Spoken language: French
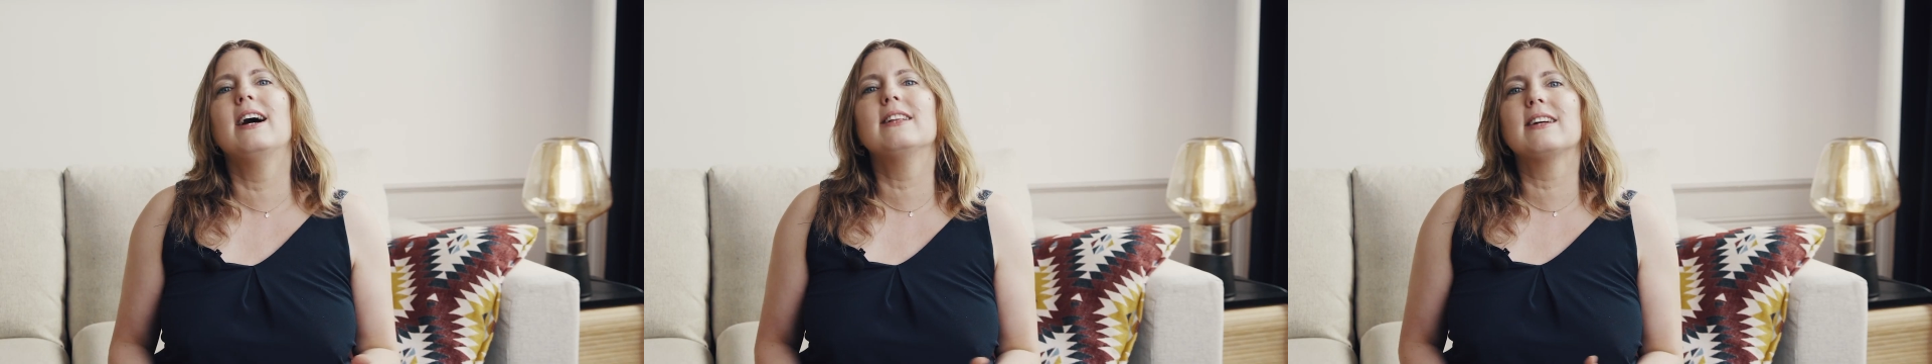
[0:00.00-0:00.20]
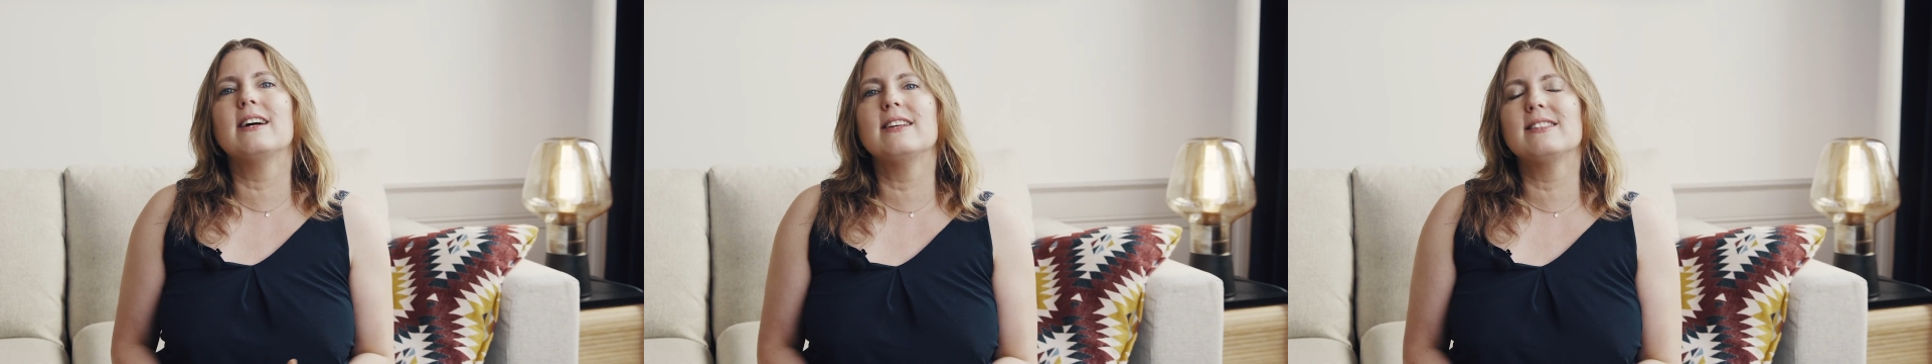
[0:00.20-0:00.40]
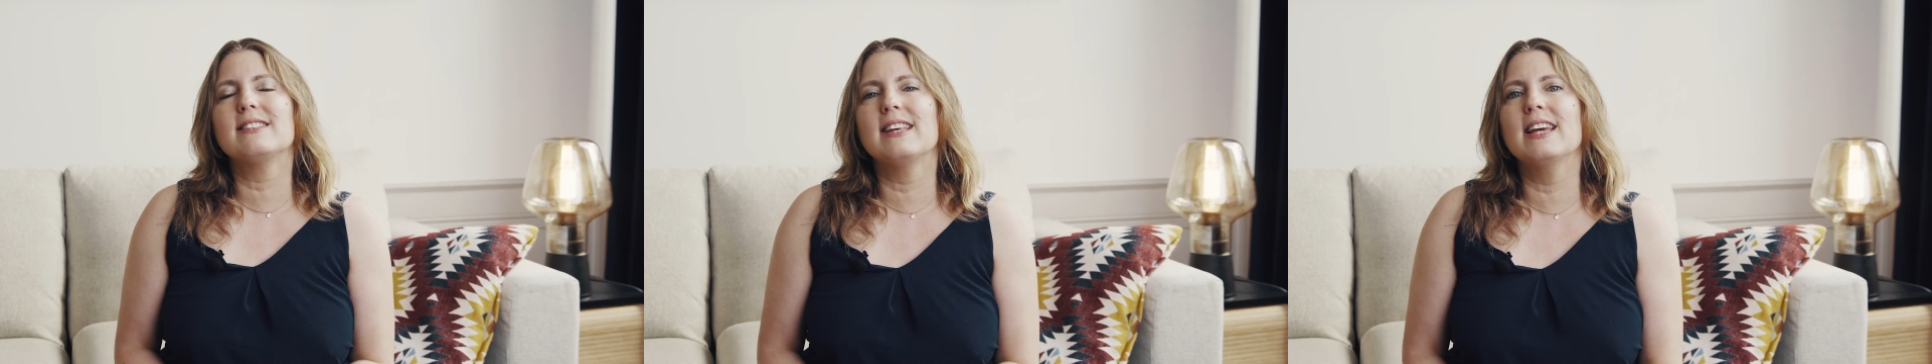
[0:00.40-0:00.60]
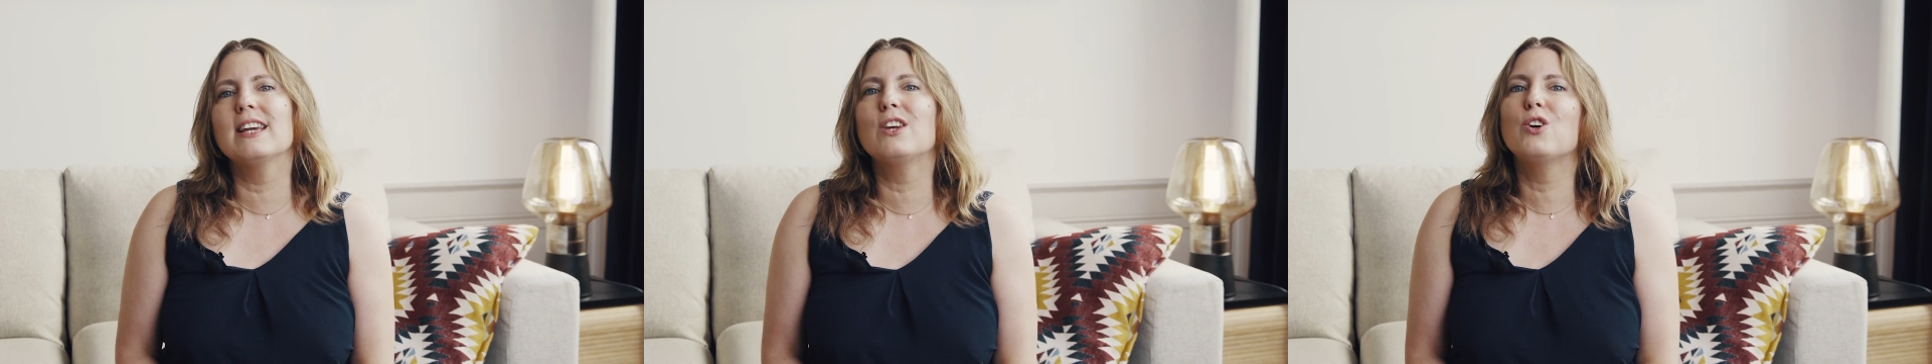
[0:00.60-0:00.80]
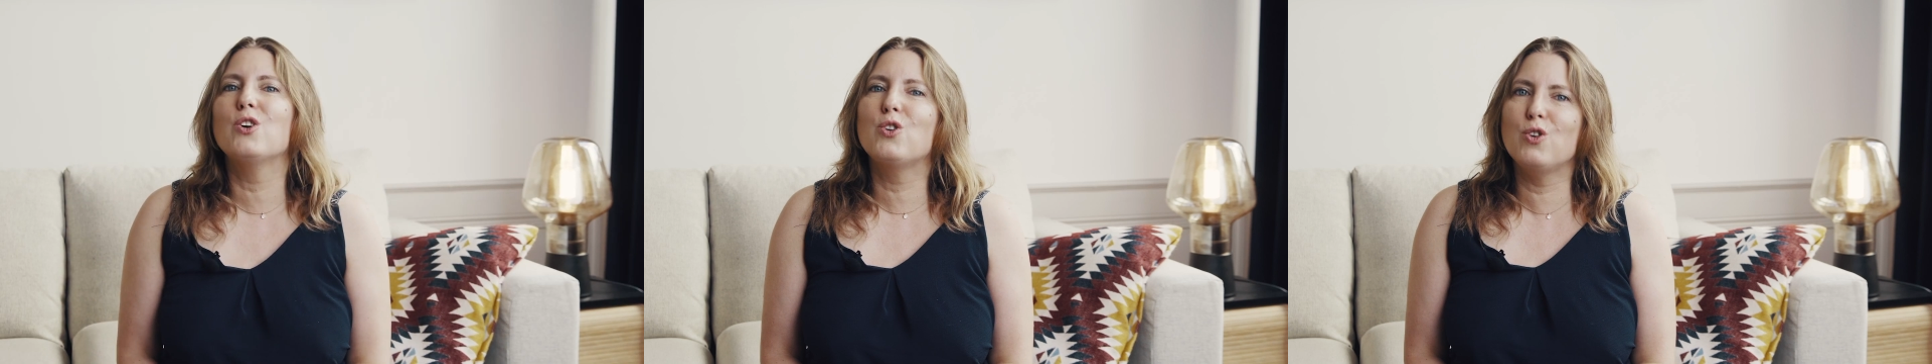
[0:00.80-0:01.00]

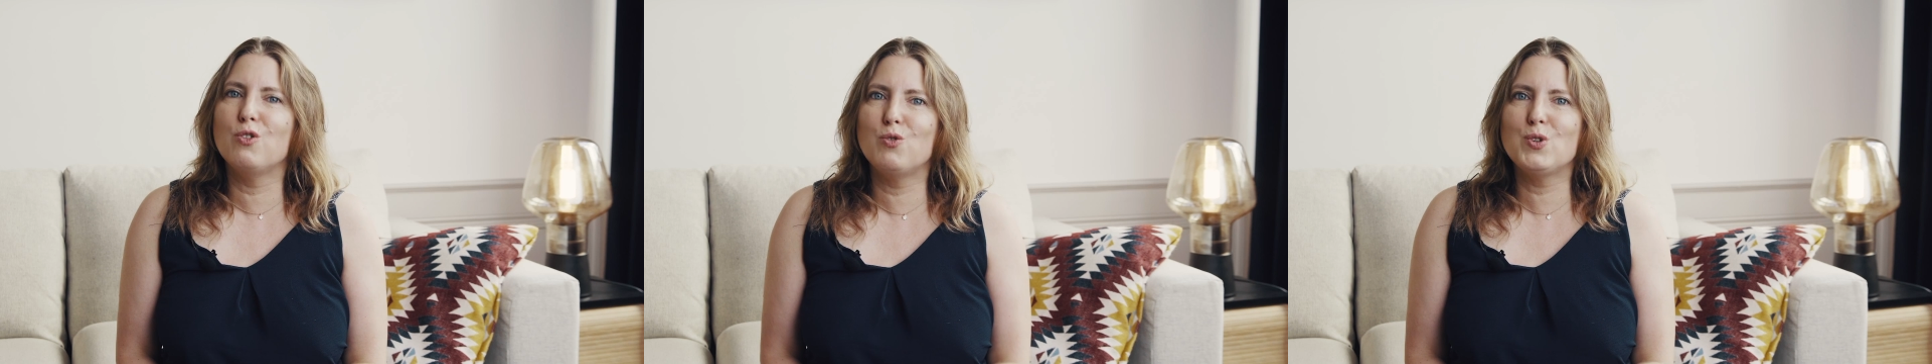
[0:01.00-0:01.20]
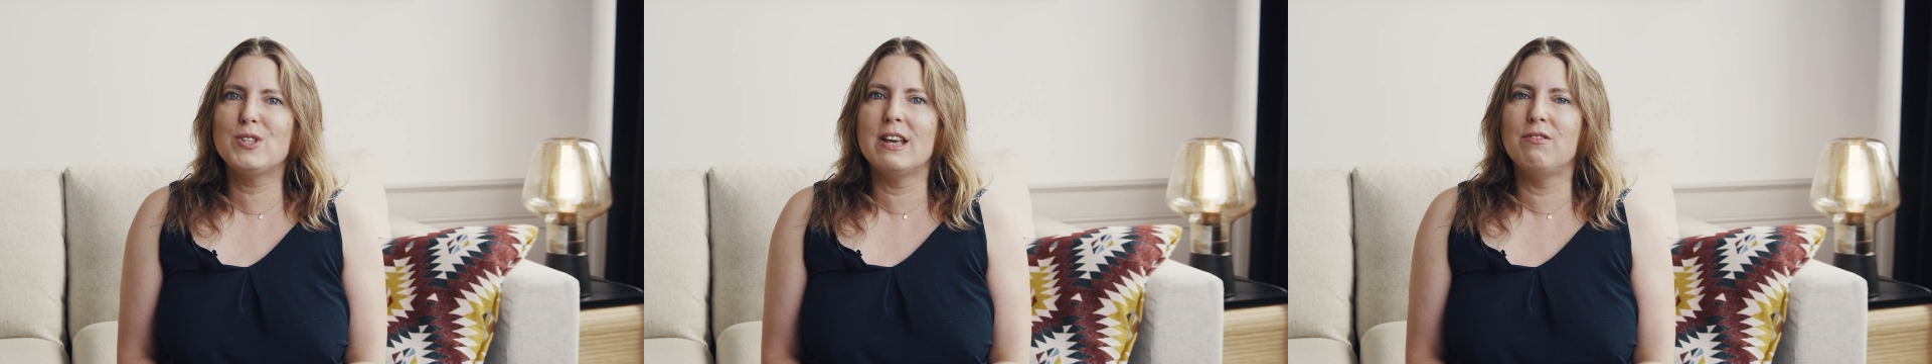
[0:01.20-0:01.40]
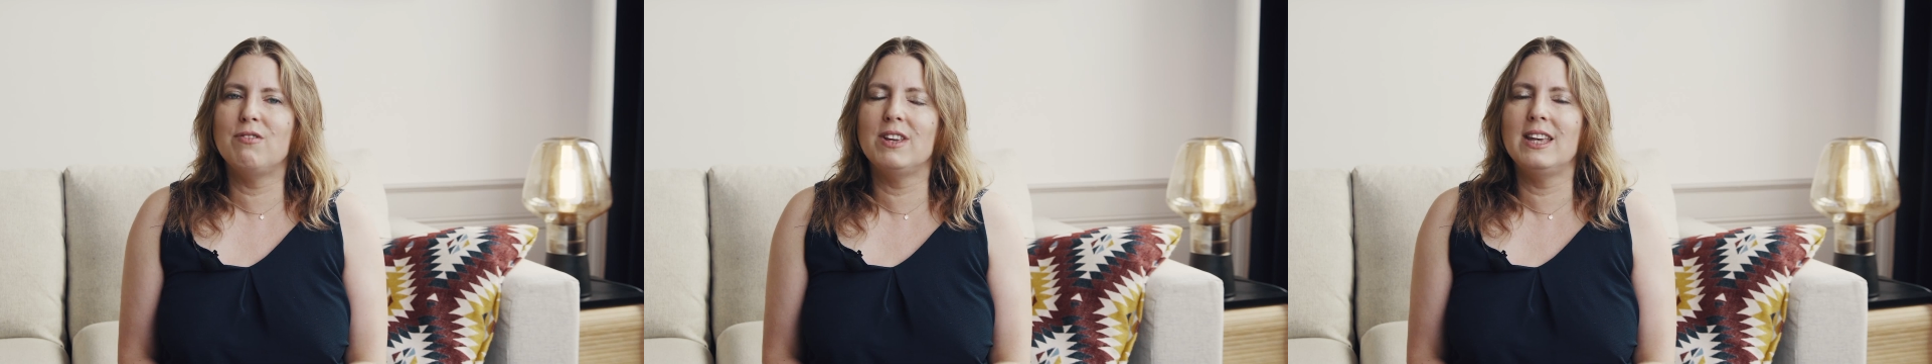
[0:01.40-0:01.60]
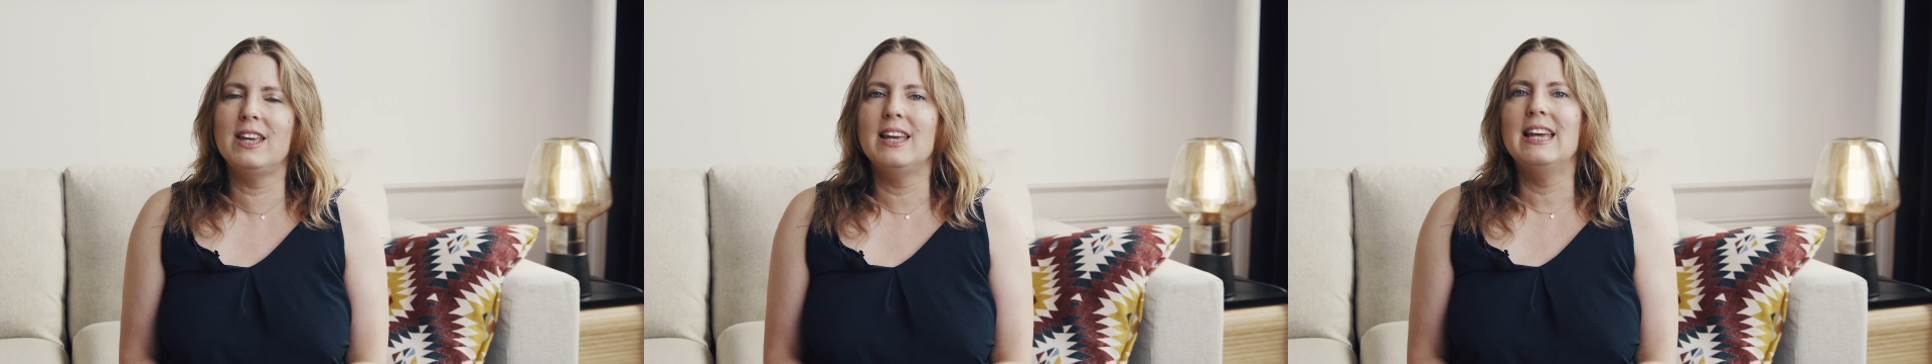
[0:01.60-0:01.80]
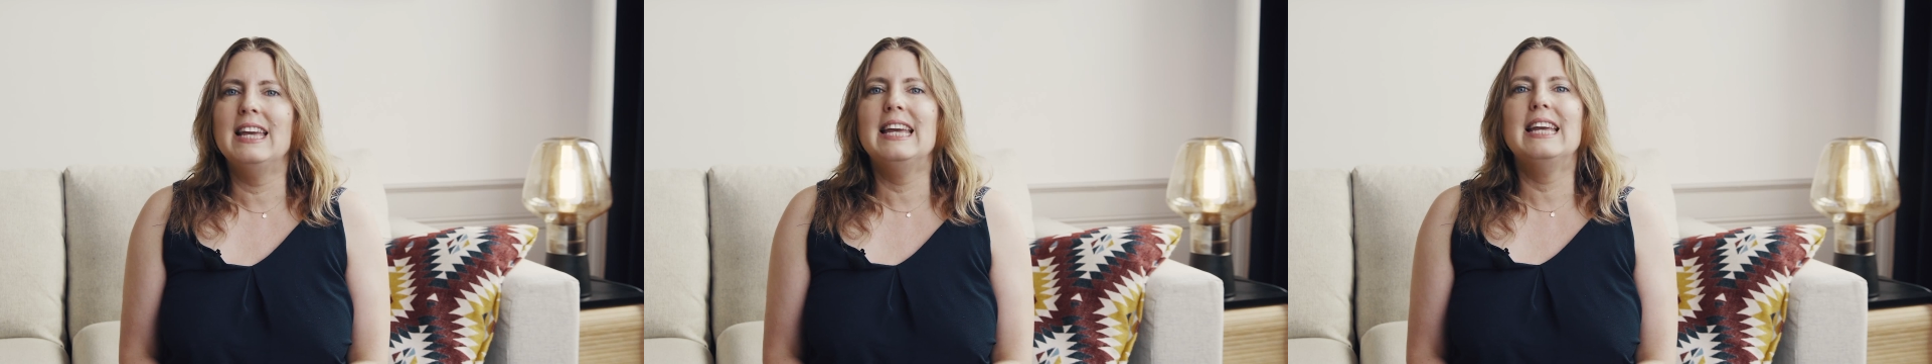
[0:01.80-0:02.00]
intrinsèques que vous avez